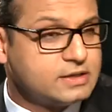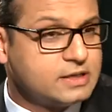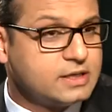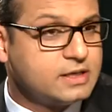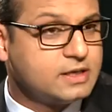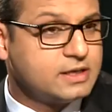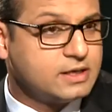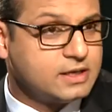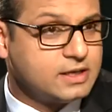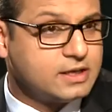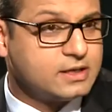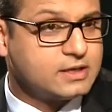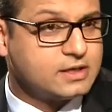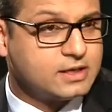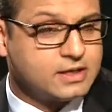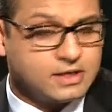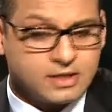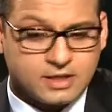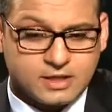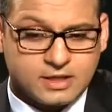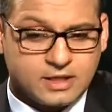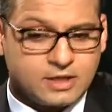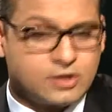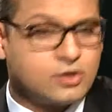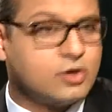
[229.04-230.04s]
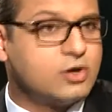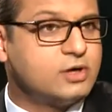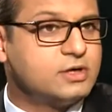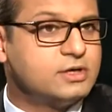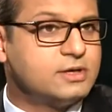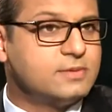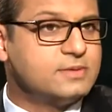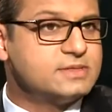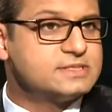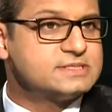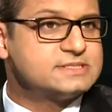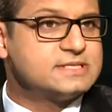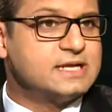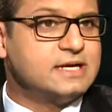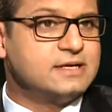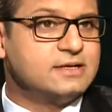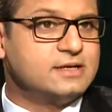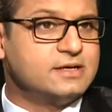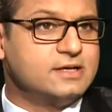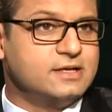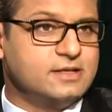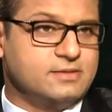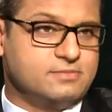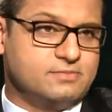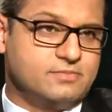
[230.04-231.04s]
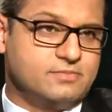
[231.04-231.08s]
ये एक ए, एक और डबल स्टैंडर्ड है